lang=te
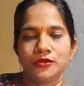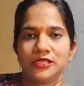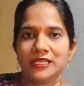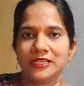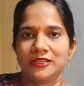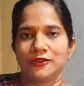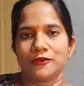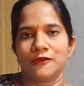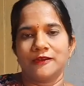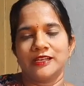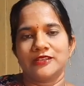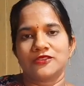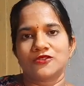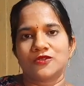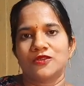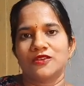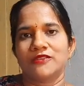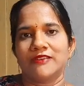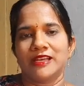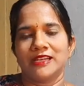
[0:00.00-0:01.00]
దీంట్లో
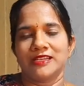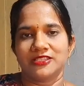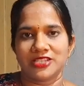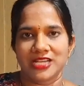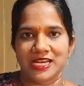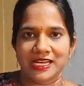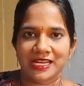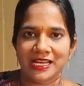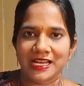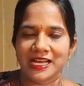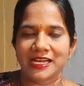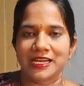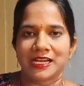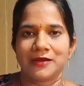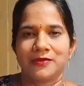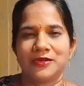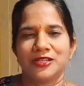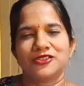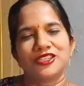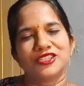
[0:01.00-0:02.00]
వేసుకొని వెళ్ళి చక్కగా
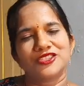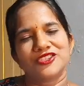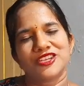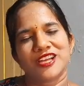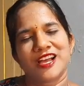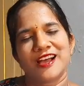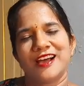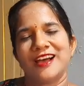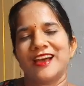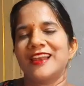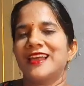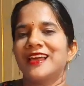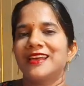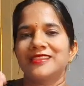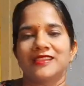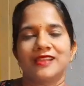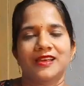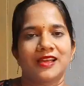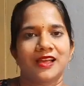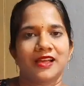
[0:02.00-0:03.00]
అక్కడ పెడితే చాలా
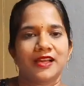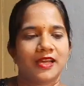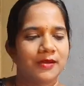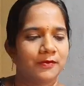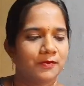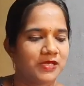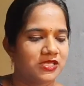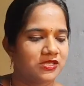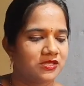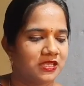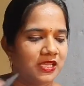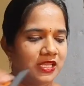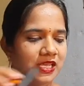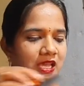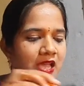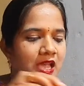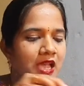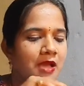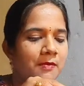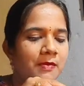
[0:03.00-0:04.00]
అందంగా కనిపిస్తుంది
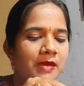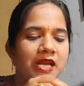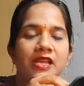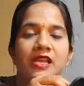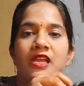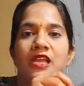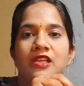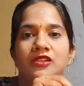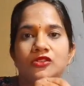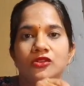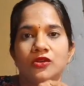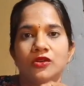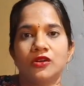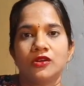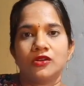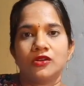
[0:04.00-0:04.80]
మనకి ఏదో